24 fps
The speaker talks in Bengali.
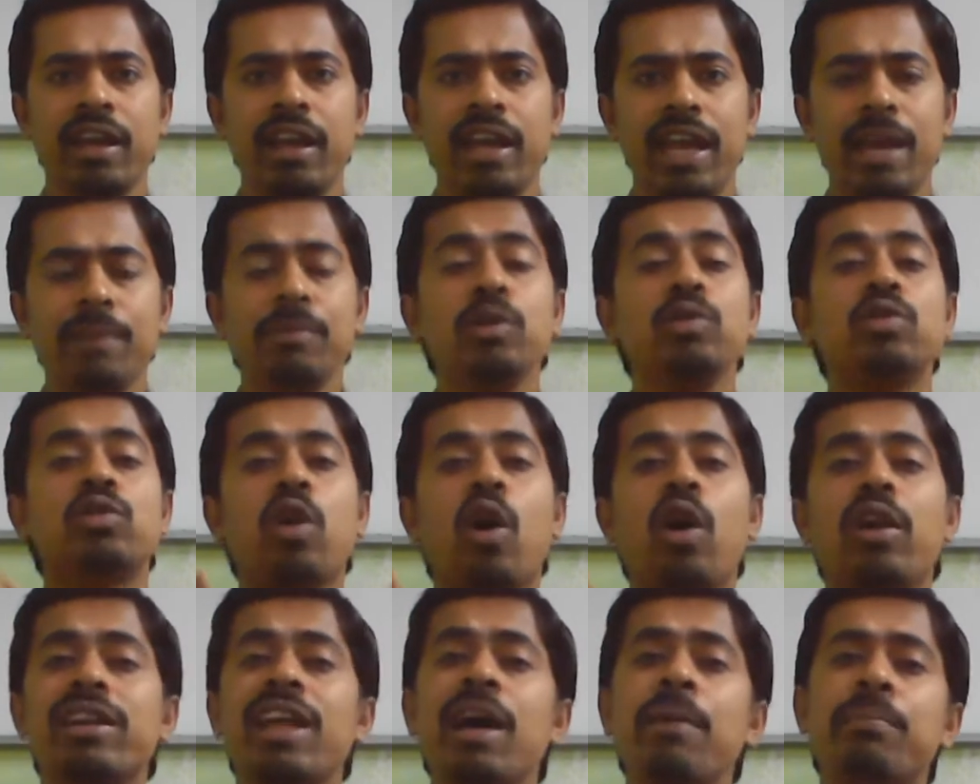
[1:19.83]
এবং
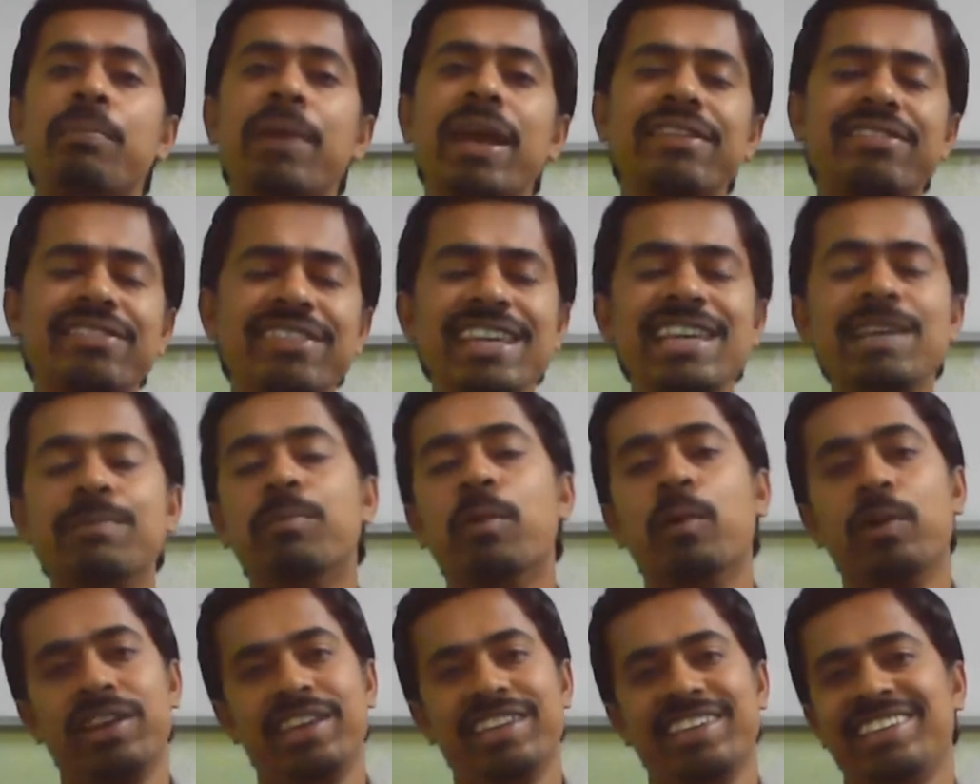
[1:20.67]
ছটা বেসিক
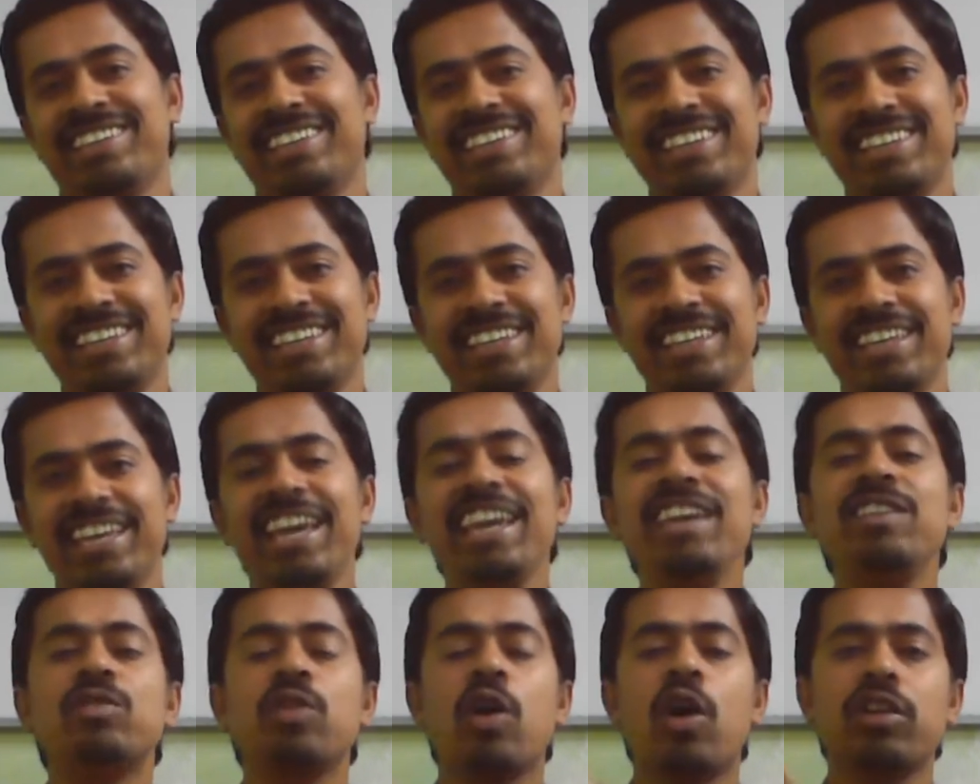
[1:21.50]
বই
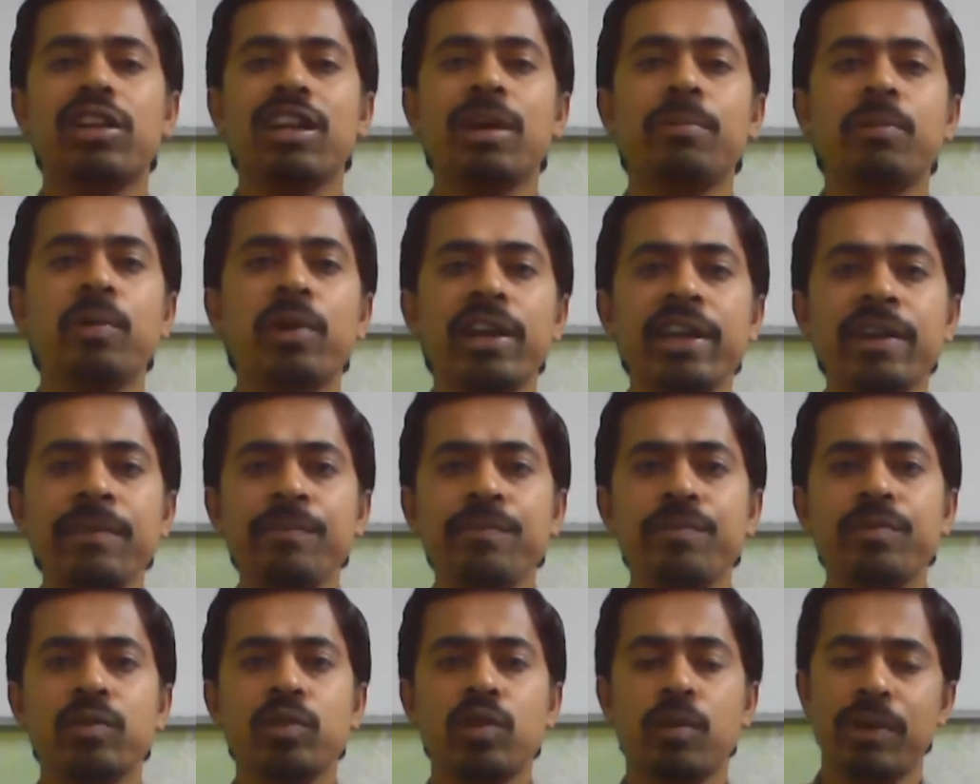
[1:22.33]
এই ছটা বই
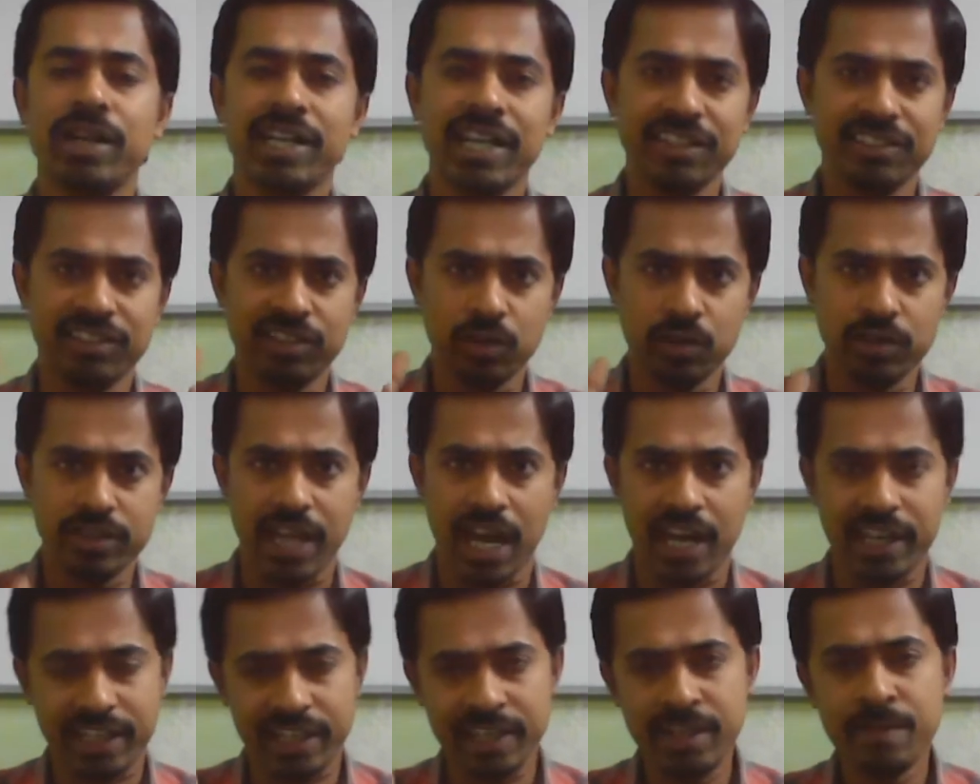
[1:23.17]
তোমার কাছে যদি
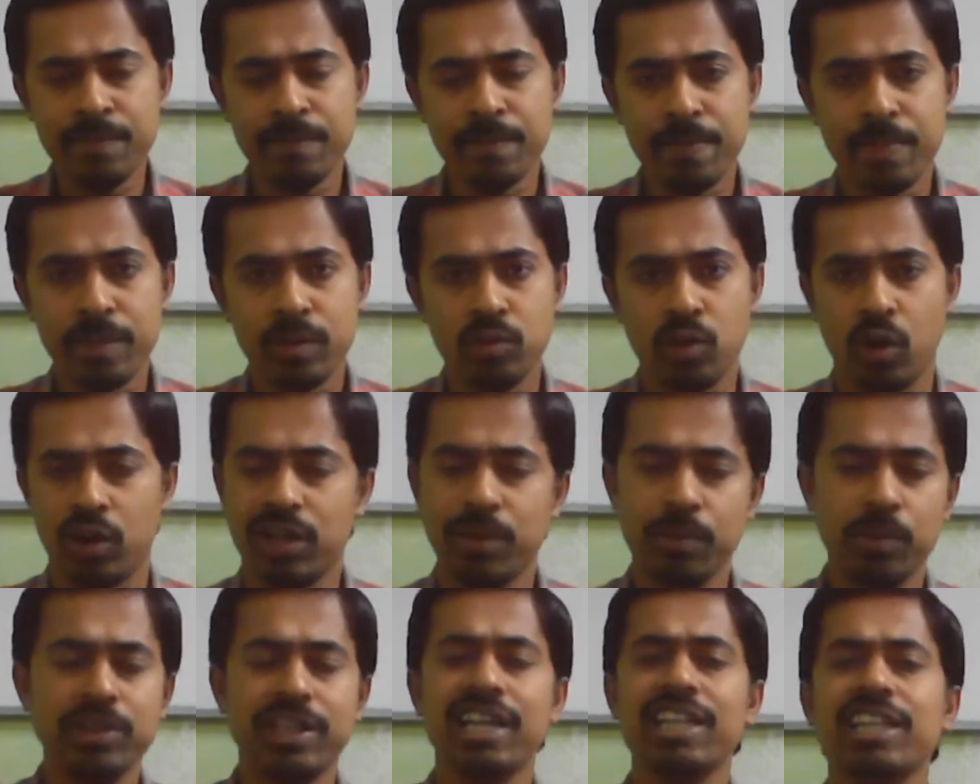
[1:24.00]
থাকে ছটা
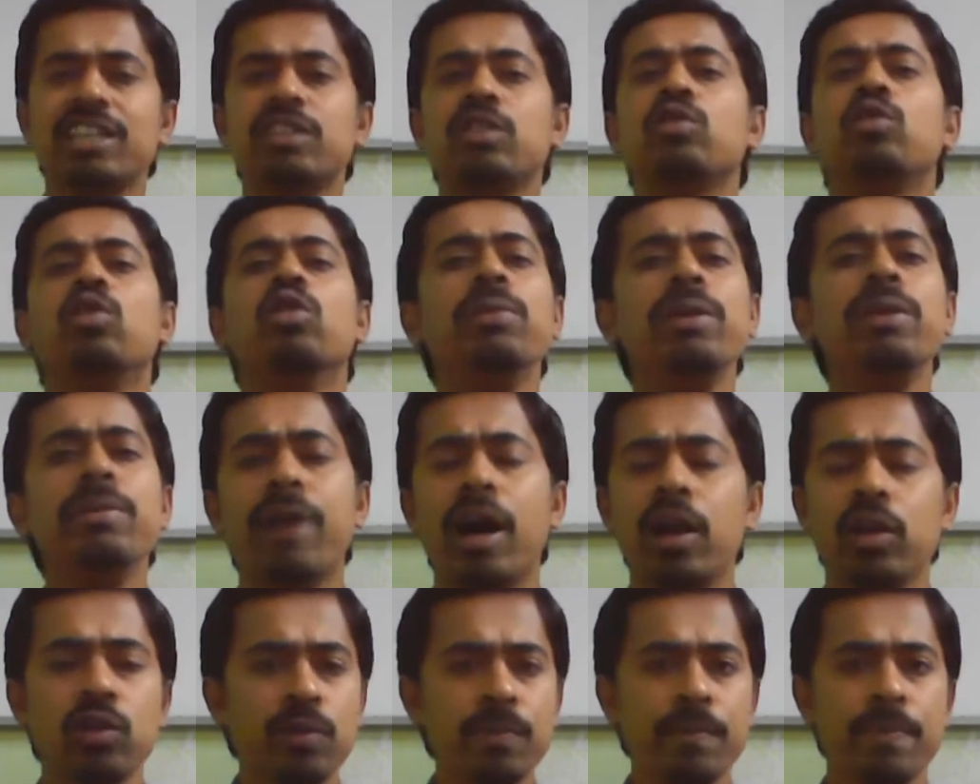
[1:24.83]
বই থাকলে তো খুবই
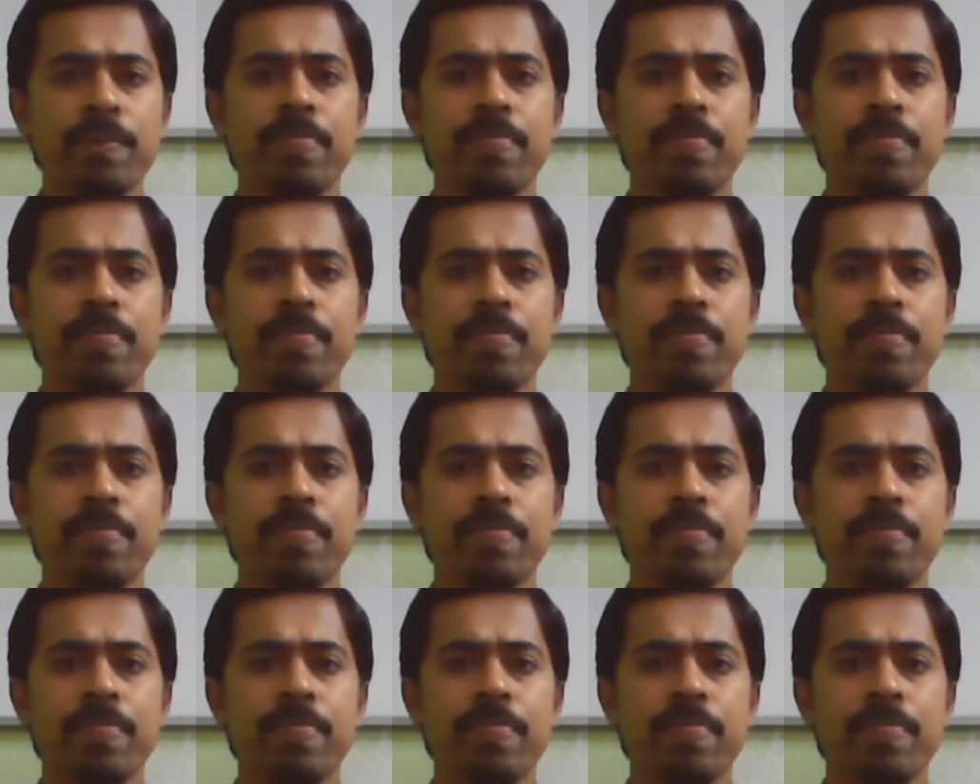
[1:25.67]
ভালো